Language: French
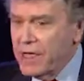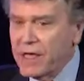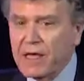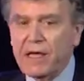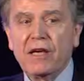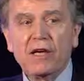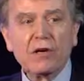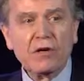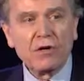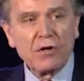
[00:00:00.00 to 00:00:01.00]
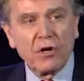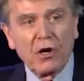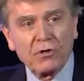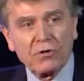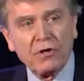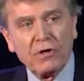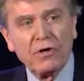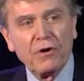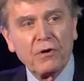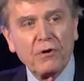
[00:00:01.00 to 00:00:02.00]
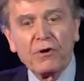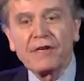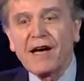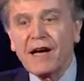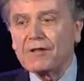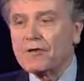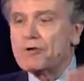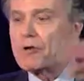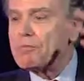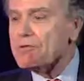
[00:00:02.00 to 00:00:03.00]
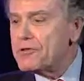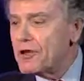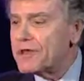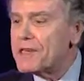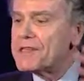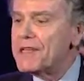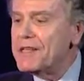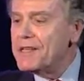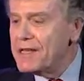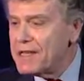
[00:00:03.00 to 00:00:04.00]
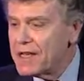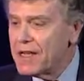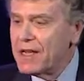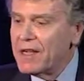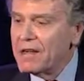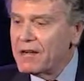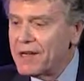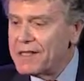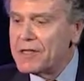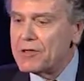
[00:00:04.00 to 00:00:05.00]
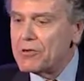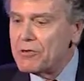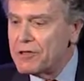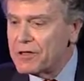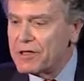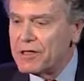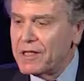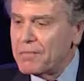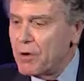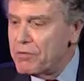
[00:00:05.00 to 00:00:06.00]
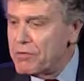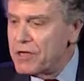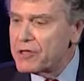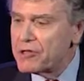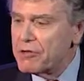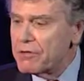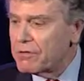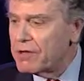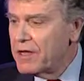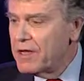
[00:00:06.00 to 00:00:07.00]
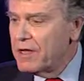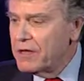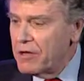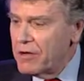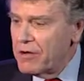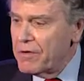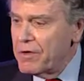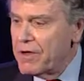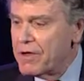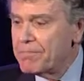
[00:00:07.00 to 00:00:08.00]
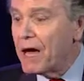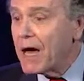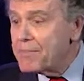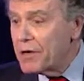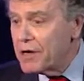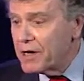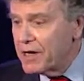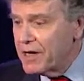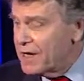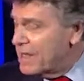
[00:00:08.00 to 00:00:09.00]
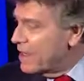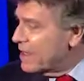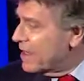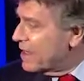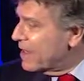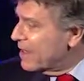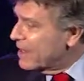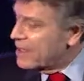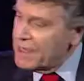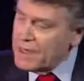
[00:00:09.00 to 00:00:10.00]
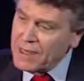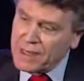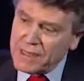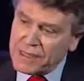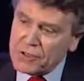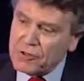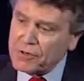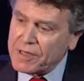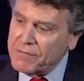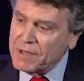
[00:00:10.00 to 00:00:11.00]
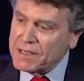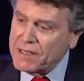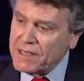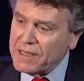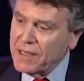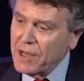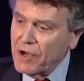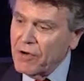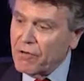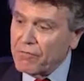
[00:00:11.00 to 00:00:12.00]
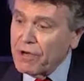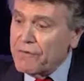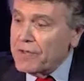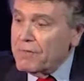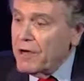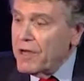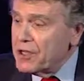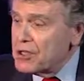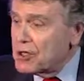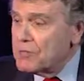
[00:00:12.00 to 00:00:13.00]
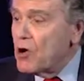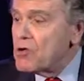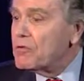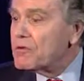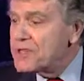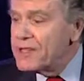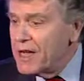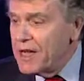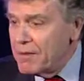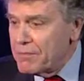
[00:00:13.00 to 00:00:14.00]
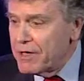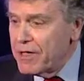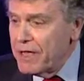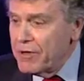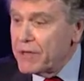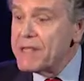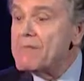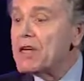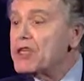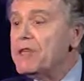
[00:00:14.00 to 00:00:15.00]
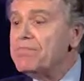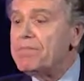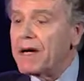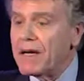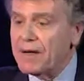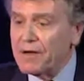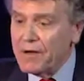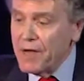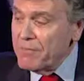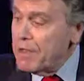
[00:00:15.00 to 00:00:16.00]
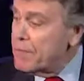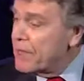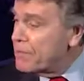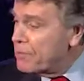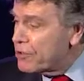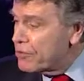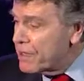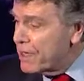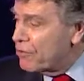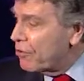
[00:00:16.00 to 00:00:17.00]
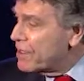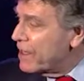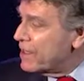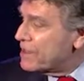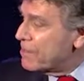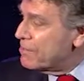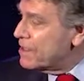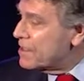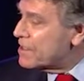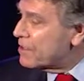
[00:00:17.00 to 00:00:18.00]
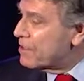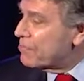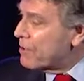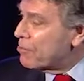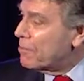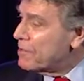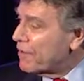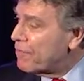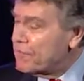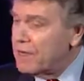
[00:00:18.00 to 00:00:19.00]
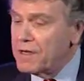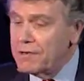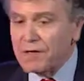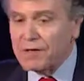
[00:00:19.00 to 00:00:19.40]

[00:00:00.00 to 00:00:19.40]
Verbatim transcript: Et quand on regarde sur plusieurs décennies euh, l'attitude des populations euh, par rapport à, la question climatique, on voit évidemment un changement considérable. On n'imagine pas, euh, même à l'époque où Madame Royal était ministre pour la première fois,